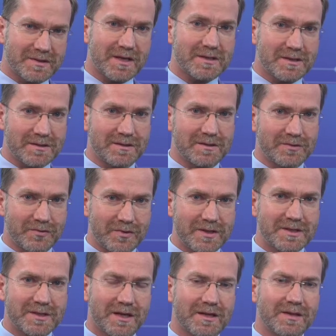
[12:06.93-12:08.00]
тиазидные
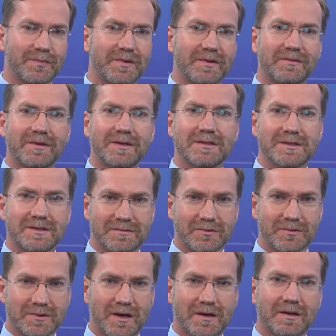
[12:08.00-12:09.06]
диуретики, они появились
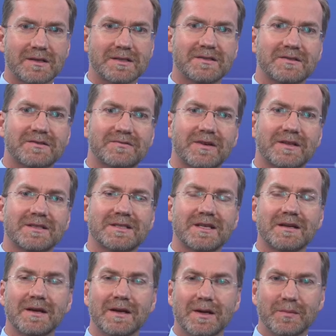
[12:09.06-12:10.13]
вот как раз в конце